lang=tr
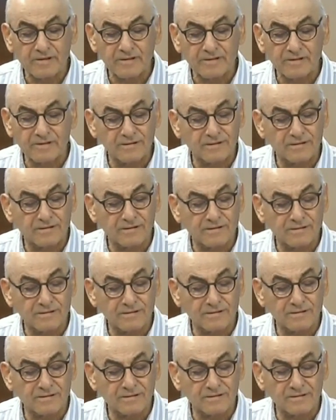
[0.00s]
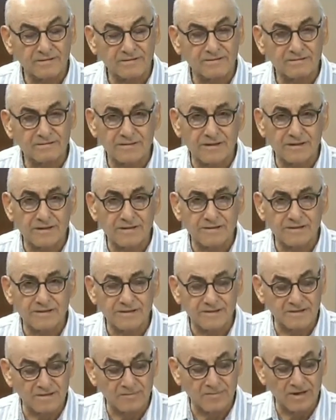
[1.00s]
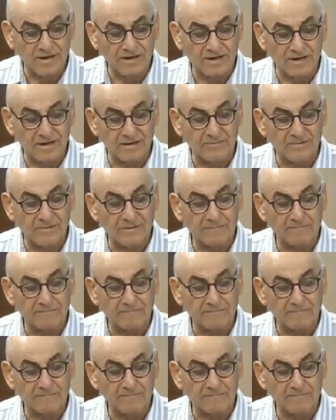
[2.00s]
e, sadece zaman kaybı.